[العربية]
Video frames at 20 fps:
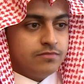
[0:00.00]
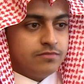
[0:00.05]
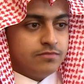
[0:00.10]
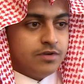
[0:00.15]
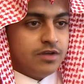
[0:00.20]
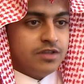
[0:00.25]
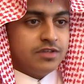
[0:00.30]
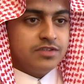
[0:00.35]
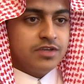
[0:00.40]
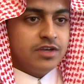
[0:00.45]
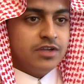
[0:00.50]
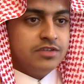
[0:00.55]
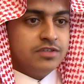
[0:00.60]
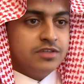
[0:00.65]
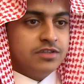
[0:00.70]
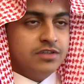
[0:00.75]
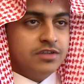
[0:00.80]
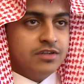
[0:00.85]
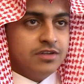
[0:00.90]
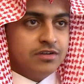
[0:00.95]
هذا سهل
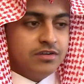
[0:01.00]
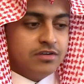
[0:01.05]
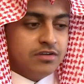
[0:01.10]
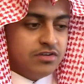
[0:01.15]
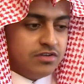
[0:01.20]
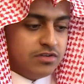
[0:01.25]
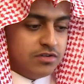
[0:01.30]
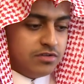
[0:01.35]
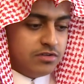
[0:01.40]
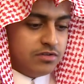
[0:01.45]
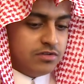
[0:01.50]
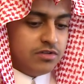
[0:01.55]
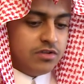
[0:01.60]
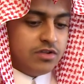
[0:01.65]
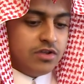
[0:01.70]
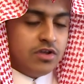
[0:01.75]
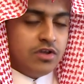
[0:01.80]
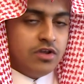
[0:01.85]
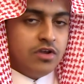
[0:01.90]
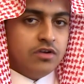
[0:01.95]
جدا آه،
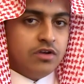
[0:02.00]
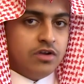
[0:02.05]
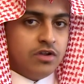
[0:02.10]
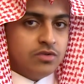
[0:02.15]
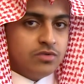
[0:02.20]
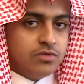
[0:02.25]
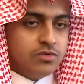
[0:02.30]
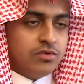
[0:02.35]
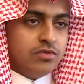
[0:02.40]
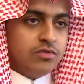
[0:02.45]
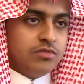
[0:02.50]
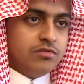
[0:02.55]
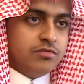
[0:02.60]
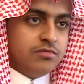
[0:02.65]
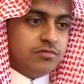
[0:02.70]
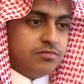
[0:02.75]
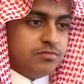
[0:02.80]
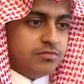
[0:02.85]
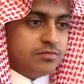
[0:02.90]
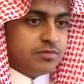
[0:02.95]
على طول
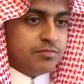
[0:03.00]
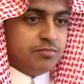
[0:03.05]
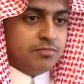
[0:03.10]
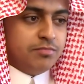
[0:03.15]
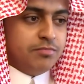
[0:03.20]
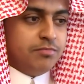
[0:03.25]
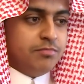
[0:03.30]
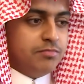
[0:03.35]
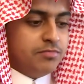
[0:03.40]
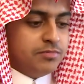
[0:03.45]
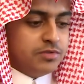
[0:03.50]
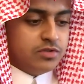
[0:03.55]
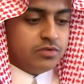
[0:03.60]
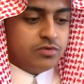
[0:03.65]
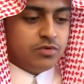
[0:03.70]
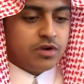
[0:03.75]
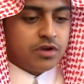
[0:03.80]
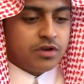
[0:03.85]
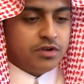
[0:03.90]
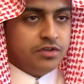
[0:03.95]

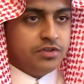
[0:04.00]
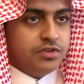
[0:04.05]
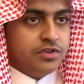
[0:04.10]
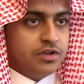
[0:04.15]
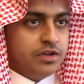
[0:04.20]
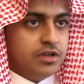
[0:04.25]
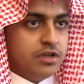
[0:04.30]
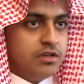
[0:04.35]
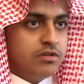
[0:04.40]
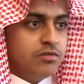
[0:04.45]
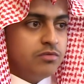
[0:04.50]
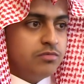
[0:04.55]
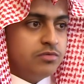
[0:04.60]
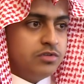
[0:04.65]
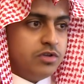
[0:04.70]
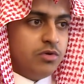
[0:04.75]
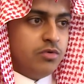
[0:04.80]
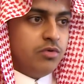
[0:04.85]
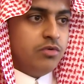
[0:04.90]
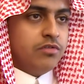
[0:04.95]
تتوقع اثنين
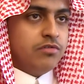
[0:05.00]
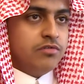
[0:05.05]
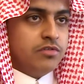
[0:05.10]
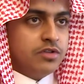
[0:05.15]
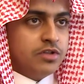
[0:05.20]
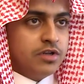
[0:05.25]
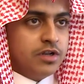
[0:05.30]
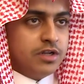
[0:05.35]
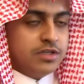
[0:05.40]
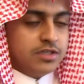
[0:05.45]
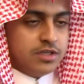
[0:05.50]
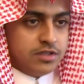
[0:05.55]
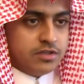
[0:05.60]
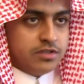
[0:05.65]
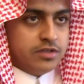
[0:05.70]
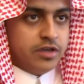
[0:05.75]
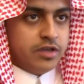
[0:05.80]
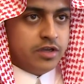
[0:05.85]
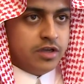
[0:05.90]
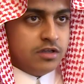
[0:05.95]
بتعوض في اثنين عشان
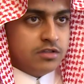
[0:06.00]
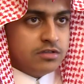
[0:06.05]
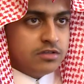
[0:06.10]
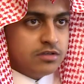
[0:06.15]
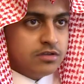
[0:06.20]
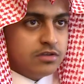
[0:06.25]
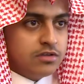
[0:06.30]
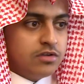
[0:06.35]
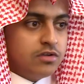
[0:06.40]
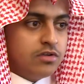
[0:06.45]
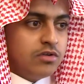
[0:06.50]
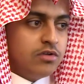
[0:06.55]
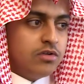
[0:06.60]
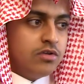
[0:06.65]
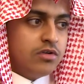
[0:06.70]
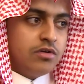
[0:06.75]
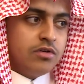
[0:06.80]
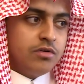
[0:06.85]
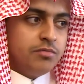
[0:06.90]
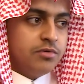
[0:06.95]
تتاكد
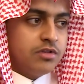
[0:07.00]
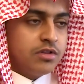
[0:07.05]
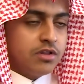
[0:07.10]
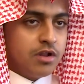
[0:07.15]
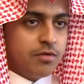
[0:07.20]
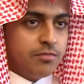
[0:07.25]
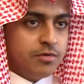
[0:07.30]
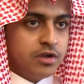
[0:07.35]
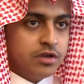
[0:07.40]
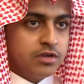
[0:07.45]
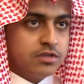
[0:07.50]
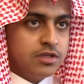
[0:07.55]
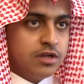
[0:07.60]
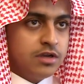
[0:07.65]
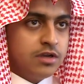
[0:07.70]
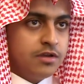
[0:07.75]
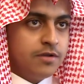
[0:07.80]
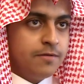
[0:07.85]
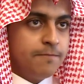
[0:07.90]
بيطلع معك صح